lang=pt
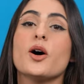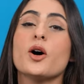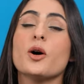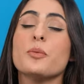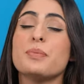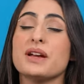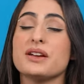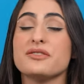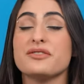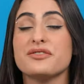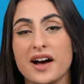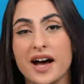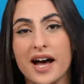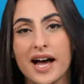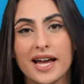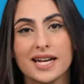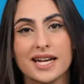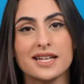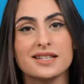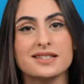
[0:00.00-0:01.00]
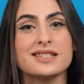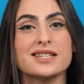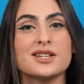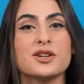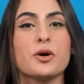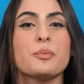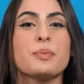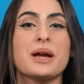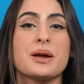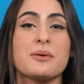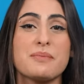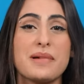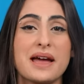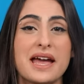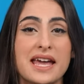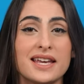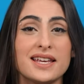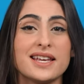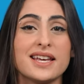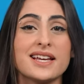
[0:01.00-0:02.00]
Open Finance, Open
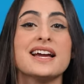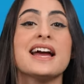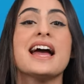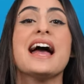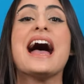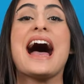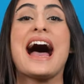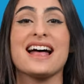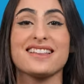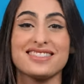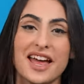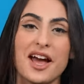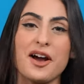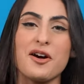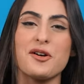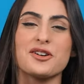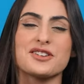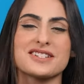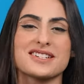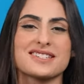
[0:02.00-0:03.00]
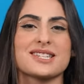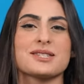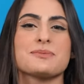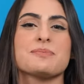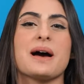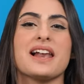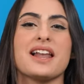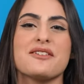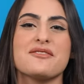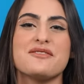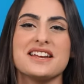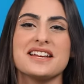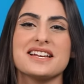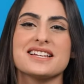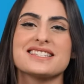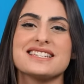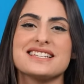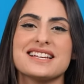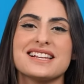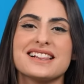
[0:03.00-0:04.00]
Banking, até hoje essas
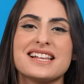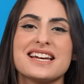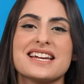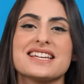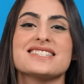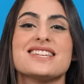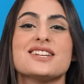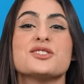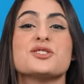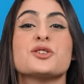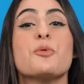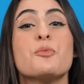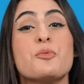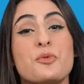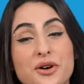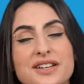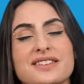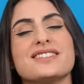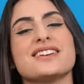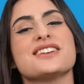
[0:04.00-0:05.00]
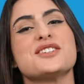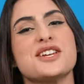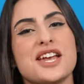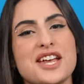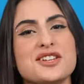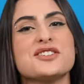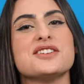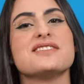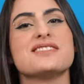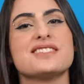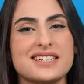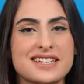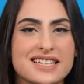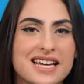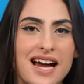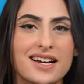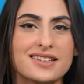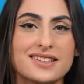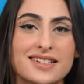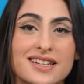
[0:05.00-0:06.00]
palavrinhas em inglês deixam muita gente
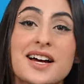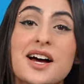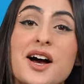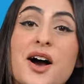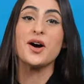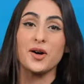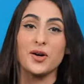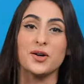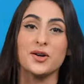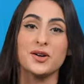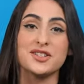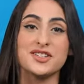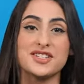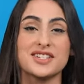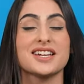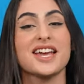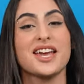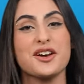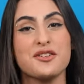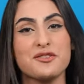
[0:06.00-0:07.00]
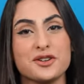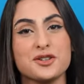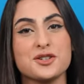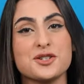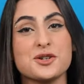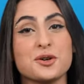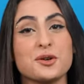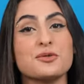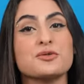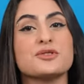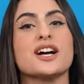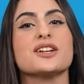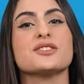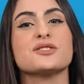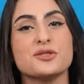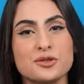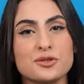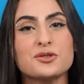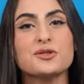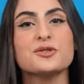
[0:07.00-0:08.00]
intrigada. Hoje eu vou te contar
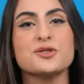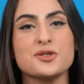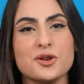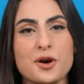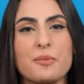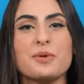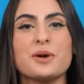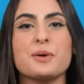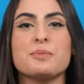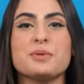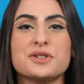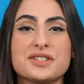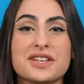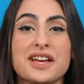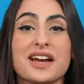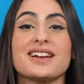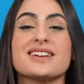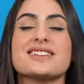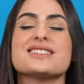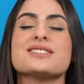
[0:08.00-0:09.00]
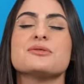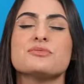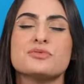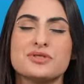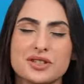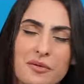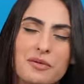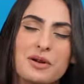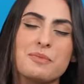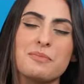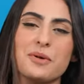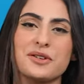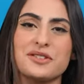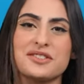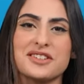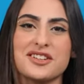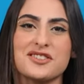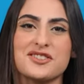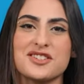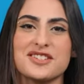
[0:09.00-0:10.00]
tudo sobre o porquê elas são tão
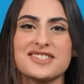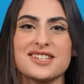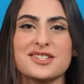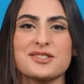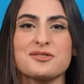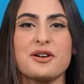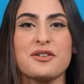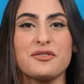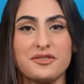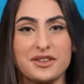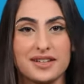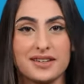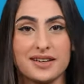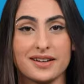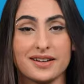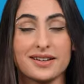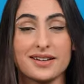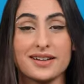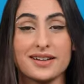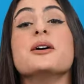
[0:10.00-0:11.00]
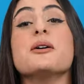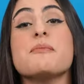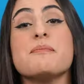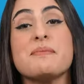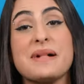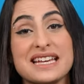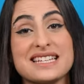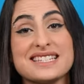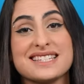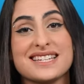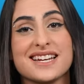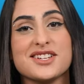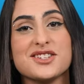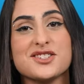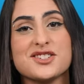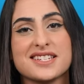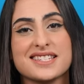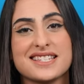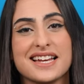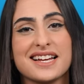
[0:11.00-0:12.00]
importantes na sua vida. Mas
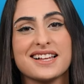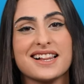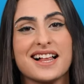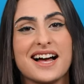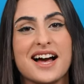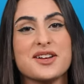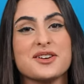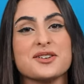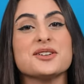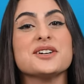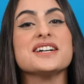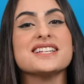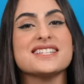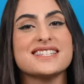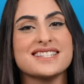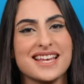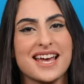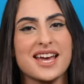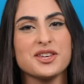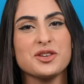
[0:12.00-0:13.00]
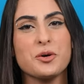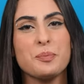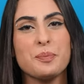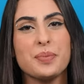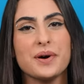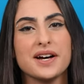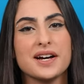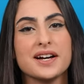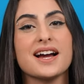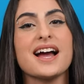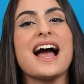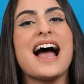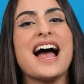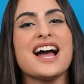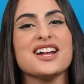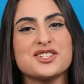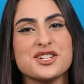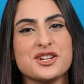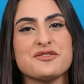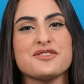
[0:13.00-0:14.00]
antes, é claro, segue o PAN,
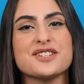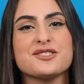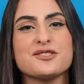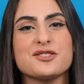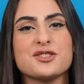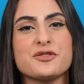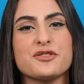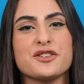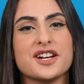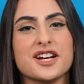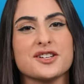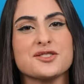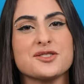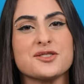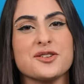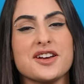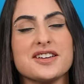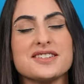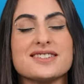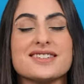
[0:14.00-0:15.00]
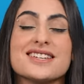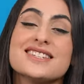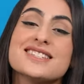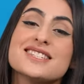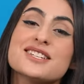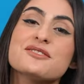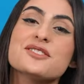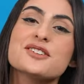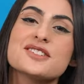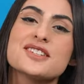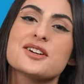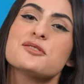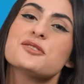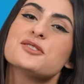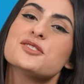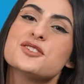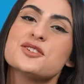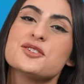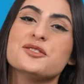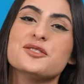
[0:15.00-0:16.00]
ativa as notificações e se você
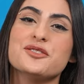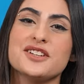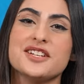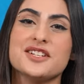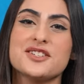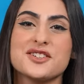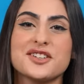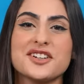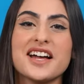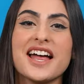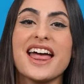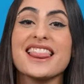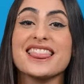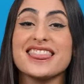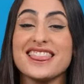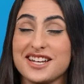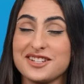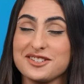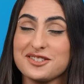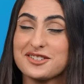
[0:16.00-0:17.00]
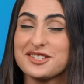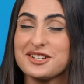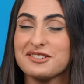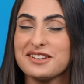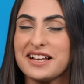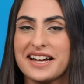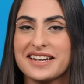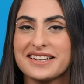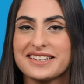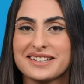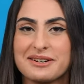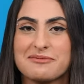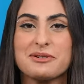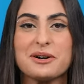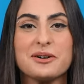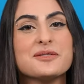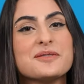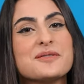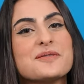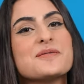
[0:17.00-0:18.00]
curtiu o vídeo, deixa o seu like, tá
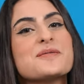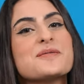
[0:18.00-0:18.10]
bom?